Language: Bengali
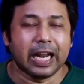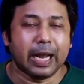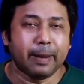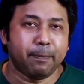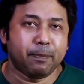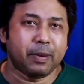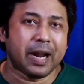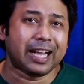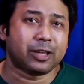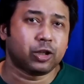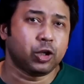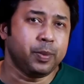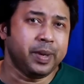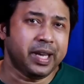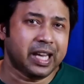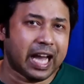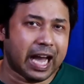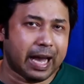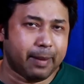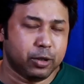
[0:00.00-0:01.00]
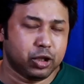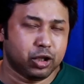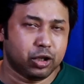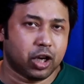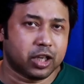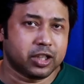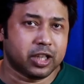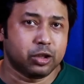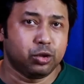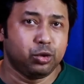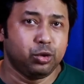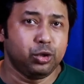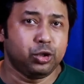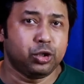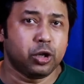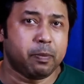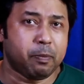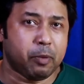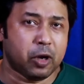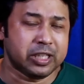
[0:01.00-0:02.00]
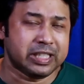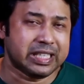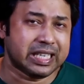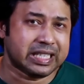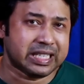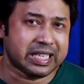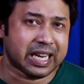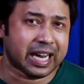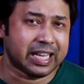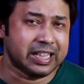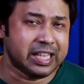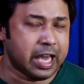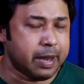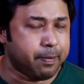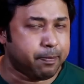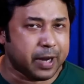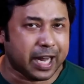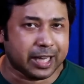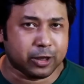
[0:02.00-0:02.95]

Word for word: যারা প্রাথমিক আবেদন অর্থাৎ দুশো পঞ্চাশ টাকা দিয়ে